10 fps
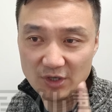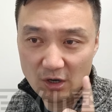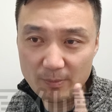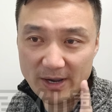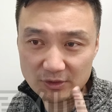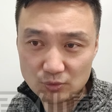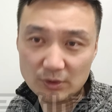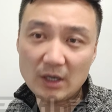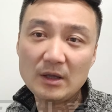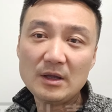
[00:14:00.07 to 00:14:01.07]
摇摆州
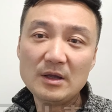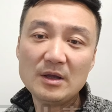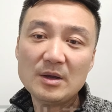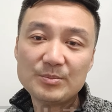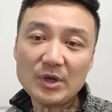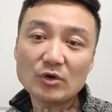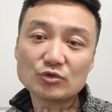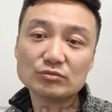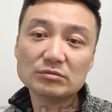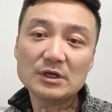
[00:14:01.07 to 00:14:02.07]
的票
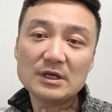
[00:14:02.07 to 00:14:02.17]
数。